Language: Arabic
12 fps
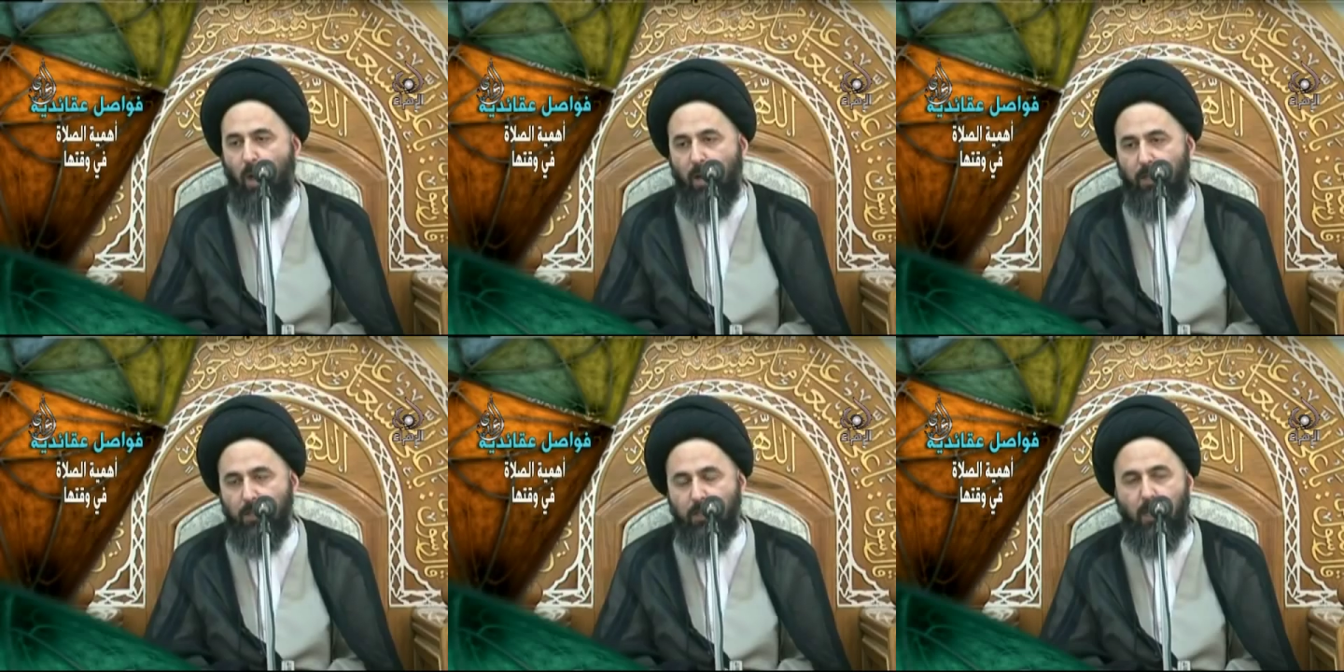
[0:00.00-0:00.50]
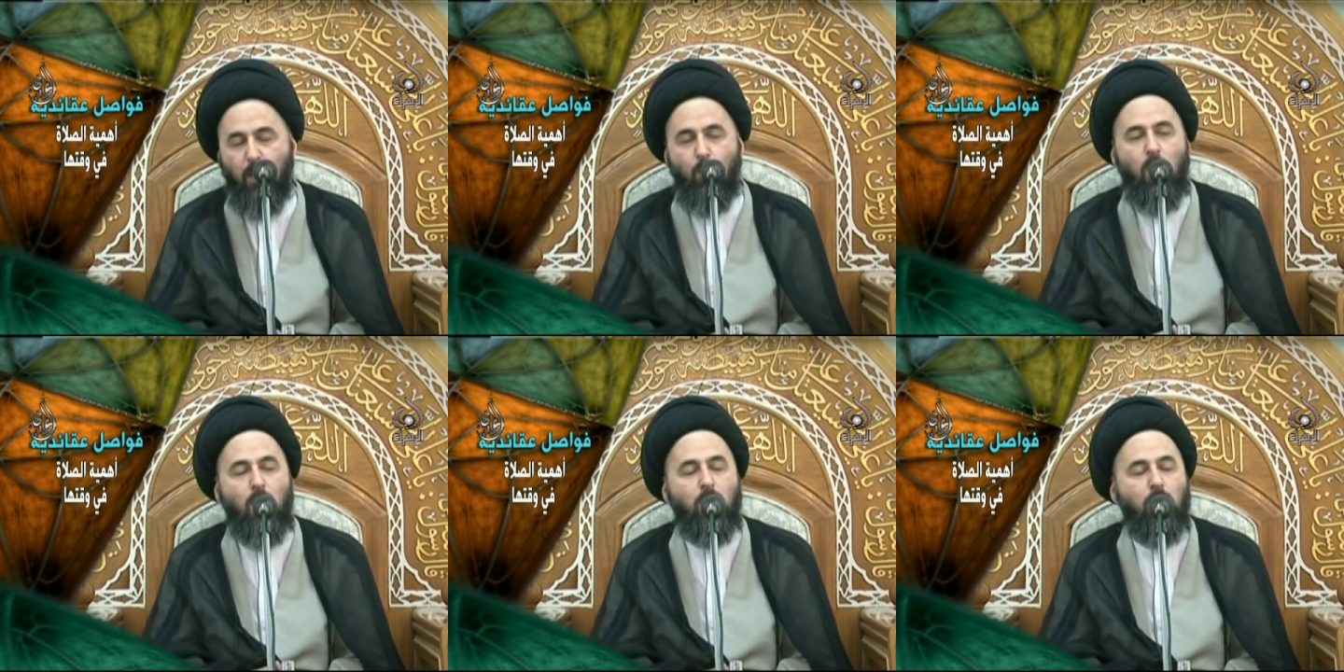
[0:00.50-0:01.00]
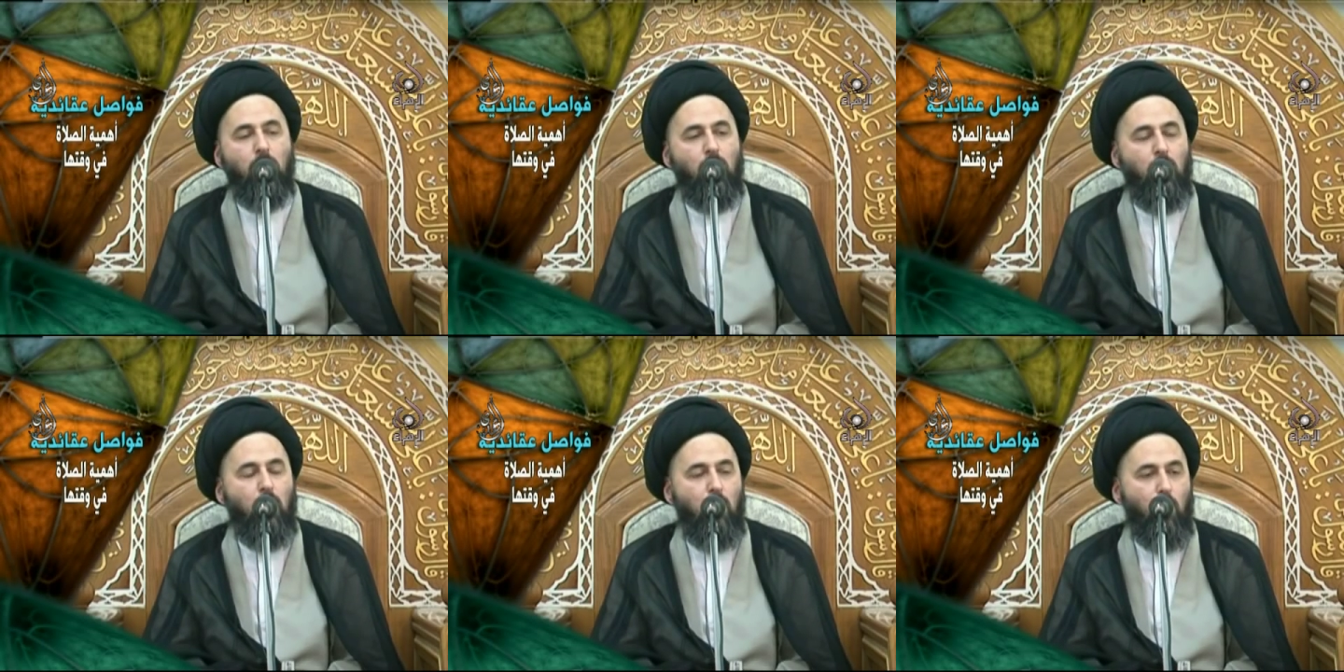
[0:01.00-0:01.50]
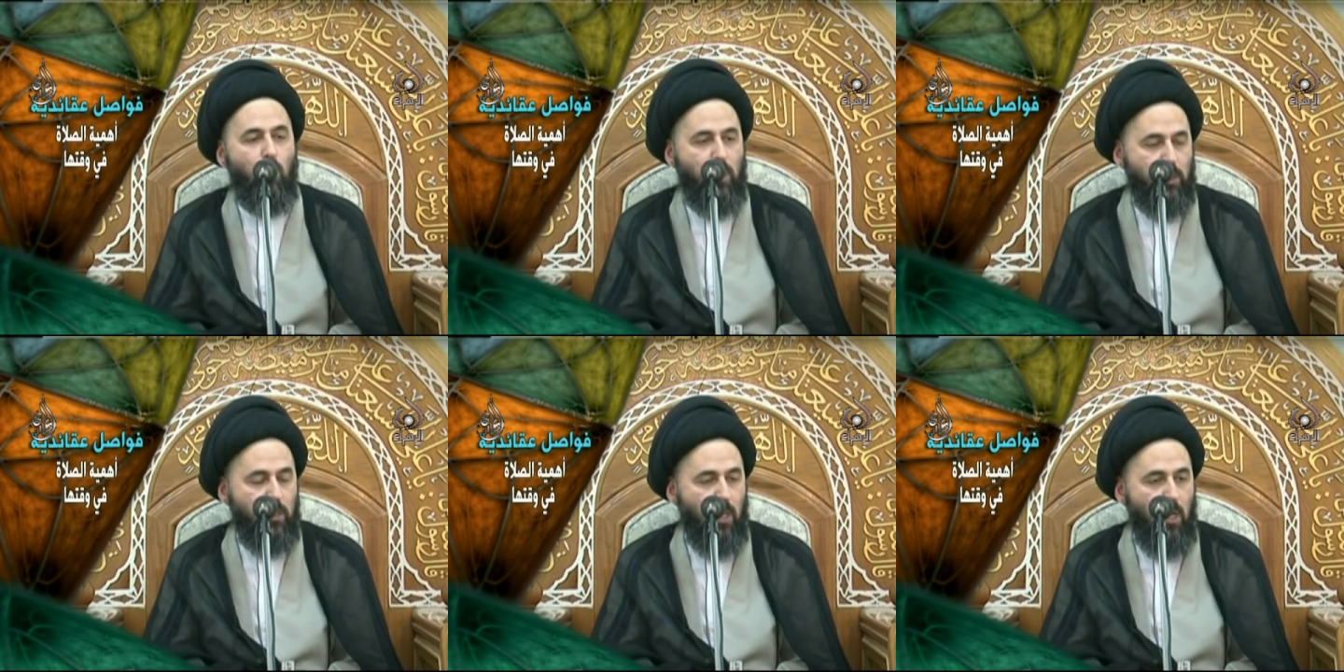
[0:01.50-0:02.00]
على الصلوات
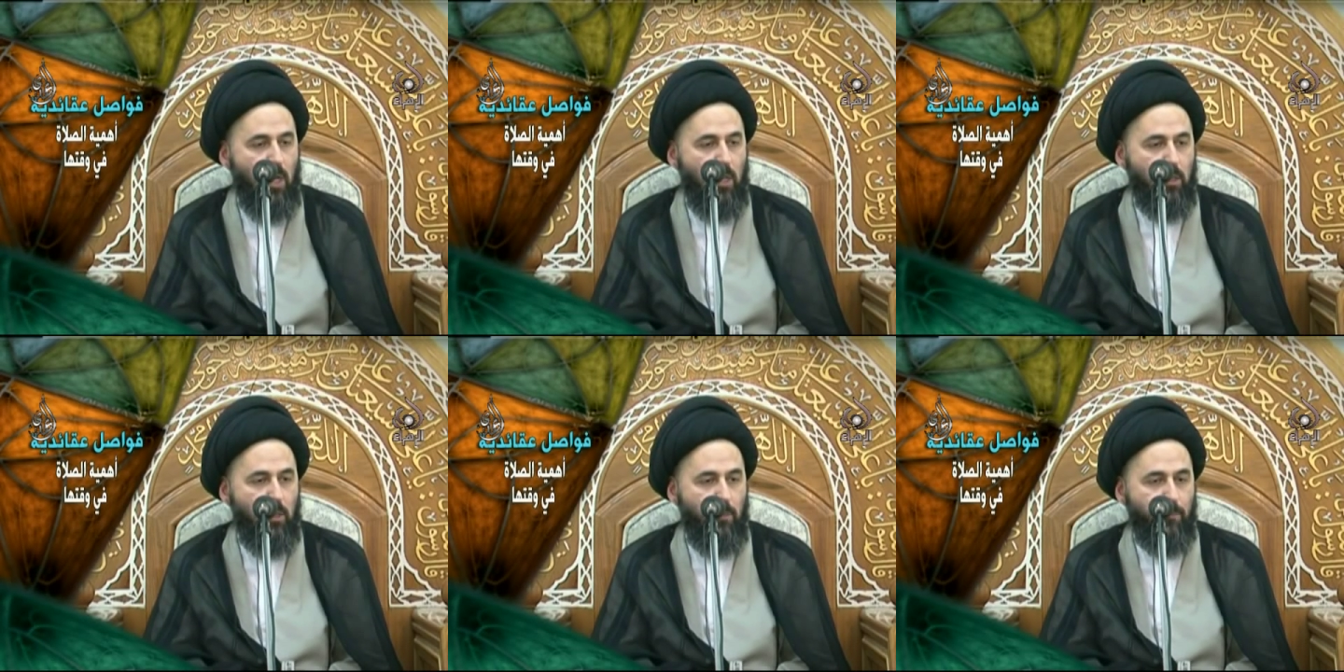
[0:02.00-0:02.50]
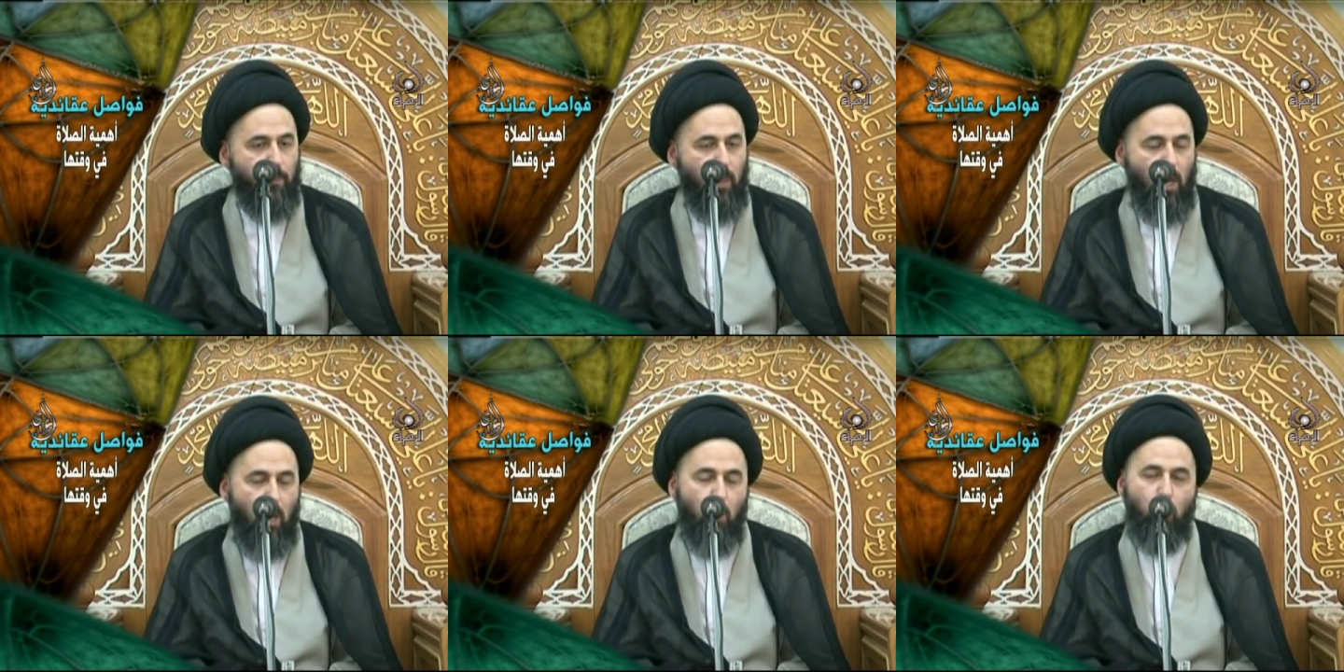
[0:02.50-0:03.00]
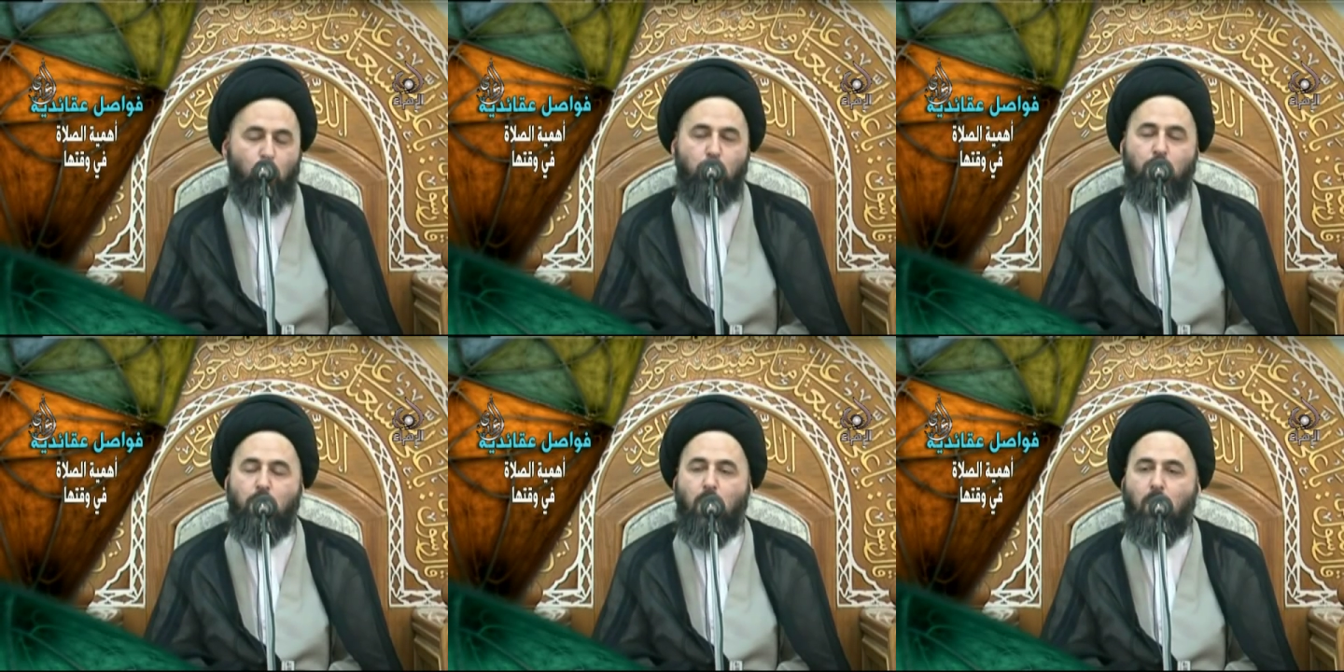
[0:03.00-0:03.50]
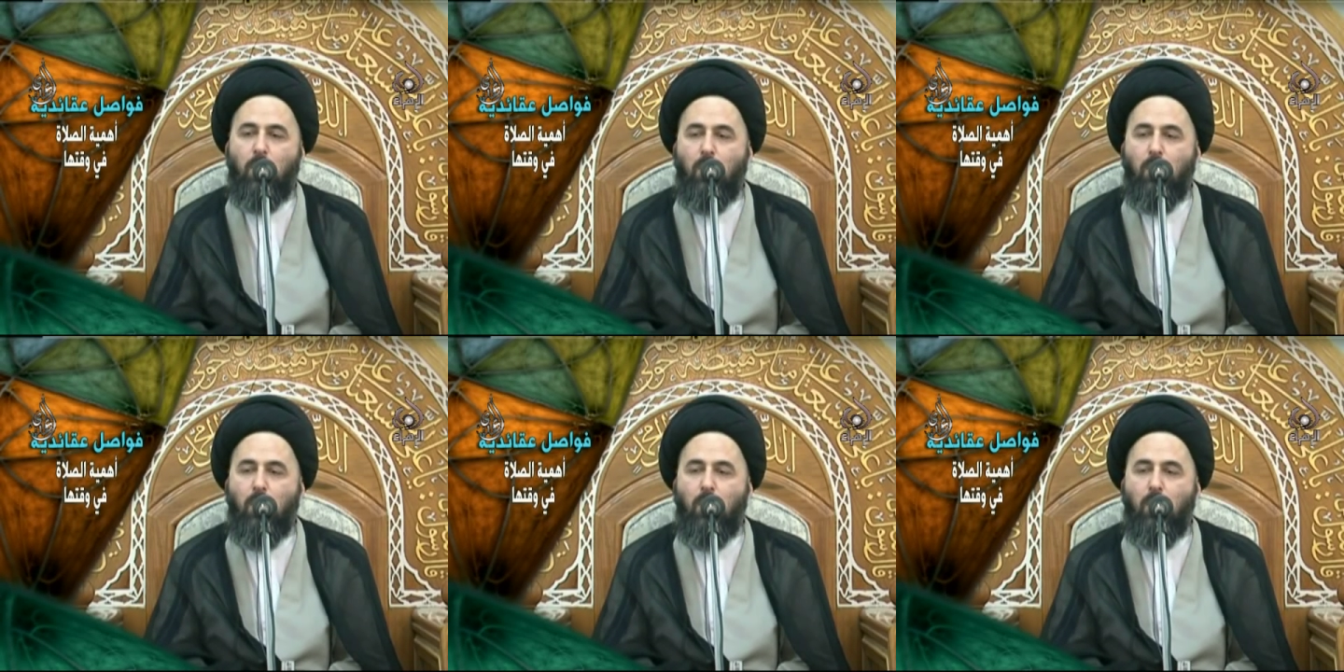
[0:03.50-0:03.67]
والصلاة الوسطى